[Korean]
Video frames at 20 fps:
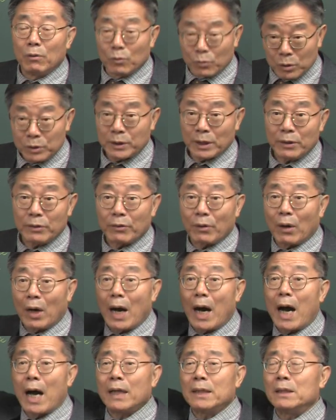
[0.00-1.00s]
그렇잖아요.
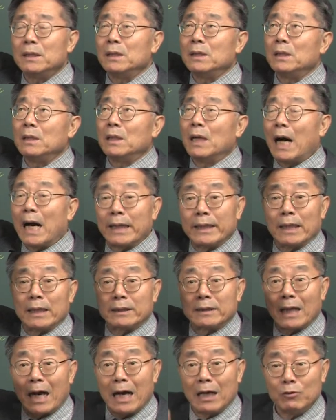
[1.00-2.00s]
하늘
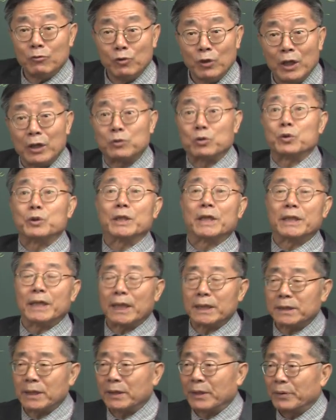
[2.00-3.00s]
아래, 땅 위에
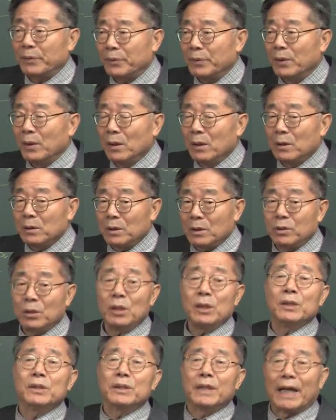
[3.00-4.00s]
존재한다 하잖아요. 그게
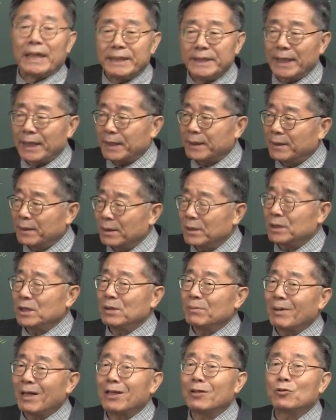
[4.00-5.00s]
틀린 건 아니야.
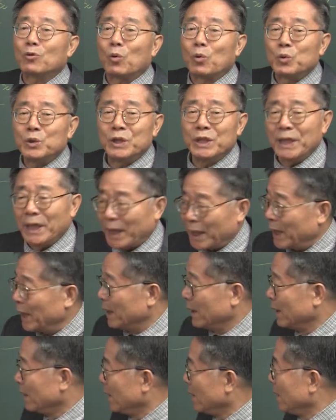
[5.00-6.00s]
그렇지만
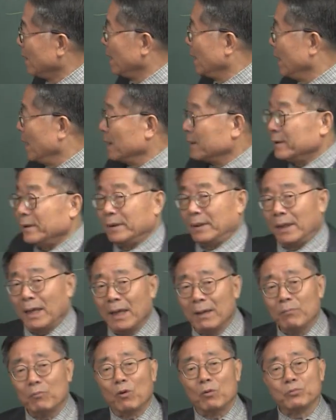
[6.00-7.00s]
동시에
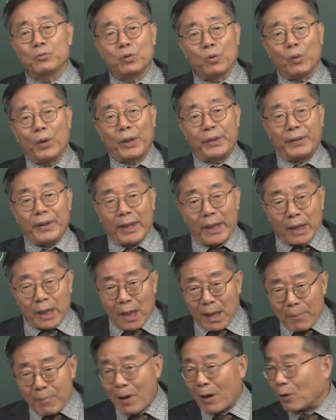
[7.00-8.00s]
내 몸속에
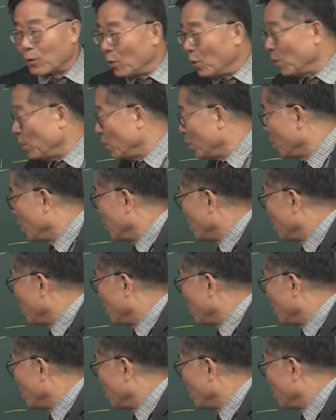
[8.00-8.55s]
내가 바로